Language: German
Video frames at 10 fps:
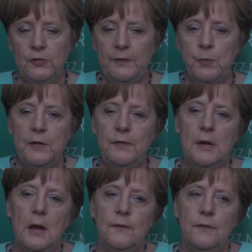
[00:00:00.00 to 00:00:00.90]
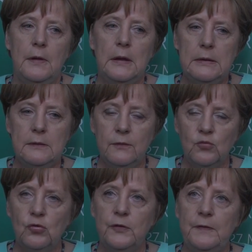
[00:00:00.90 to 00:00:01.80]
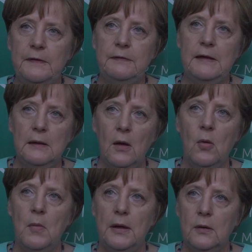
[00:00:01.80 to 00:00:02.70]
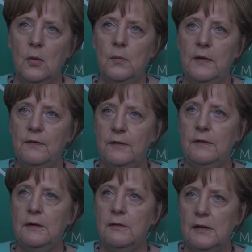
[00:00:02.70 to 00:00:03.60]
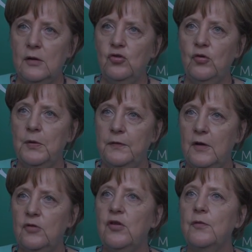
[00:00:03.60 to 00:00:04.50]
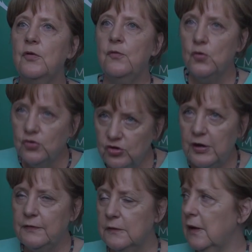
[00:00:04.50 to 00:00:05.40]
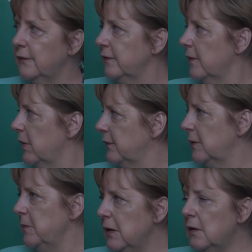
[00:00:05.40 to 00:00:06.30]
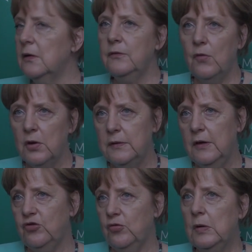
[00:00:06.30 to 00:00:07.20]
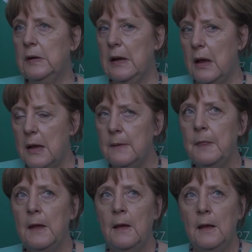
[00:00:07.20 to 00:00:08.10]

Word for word: Die Flüchtlingspolitik hat zum Schluss nicht den Raum eingenommen, den sich die italienische Präsidentschaft gewünscht hätte. Das ist aber seit mehreren Wochen jetzt schon klar.